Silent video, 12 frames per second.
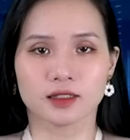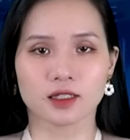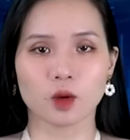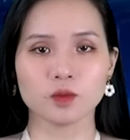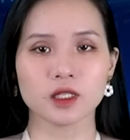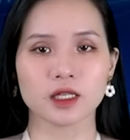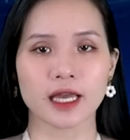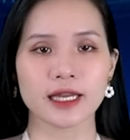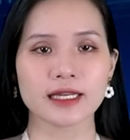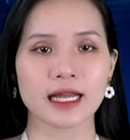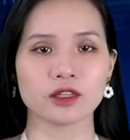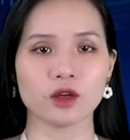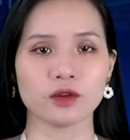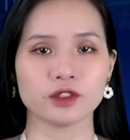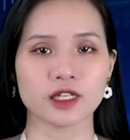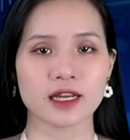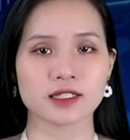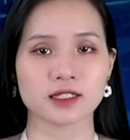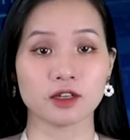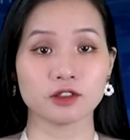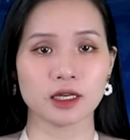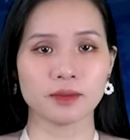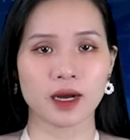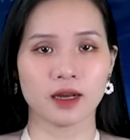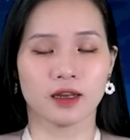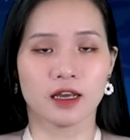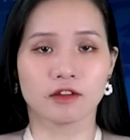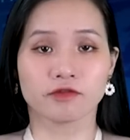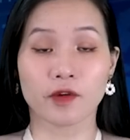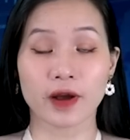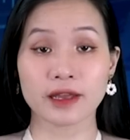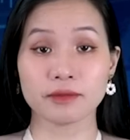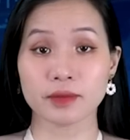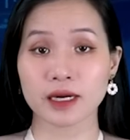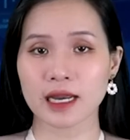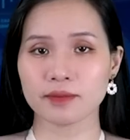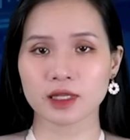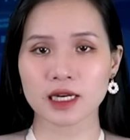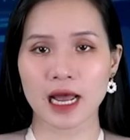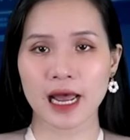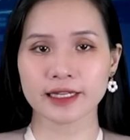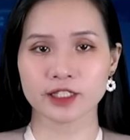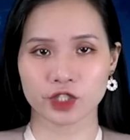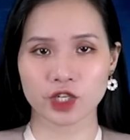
Tổng thư ký NATO Jens Stoltenberg vào ngày 15 tháng 2